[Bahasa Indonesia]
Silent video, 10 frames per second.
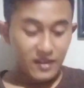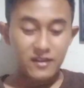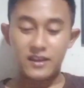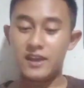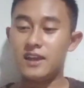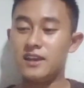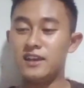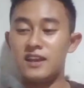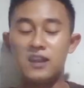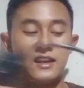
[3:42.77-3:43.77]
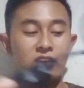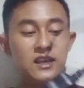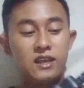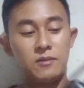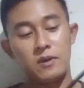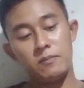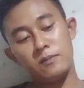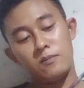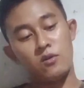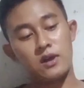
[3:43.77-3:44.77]
oke ini nanti
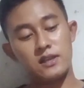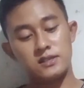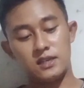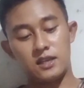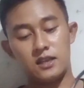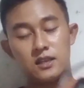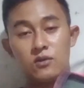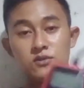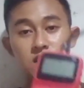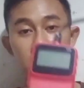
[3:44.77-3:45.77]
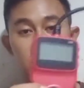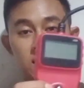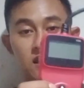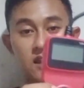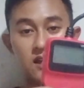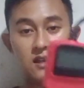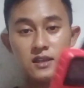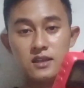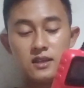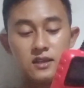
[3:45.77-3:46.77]
papi mau kasih tahu caranya ya
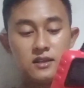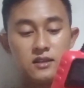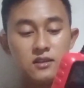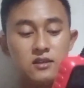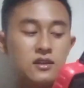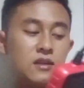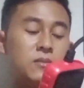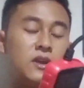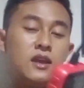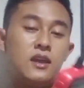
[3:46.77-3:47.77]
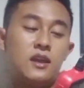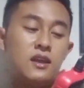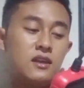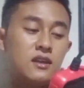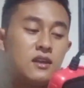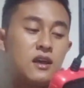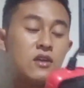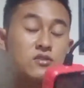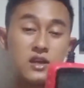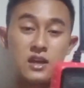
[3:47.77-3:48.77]
tapi
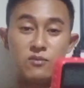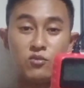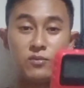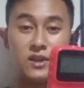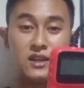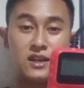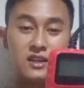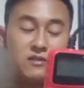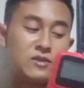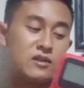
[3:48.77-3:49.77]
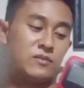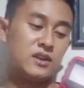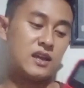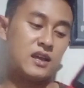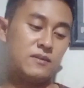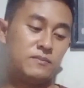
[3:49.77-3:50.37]
harus ada mobilnya nih teman-teman ya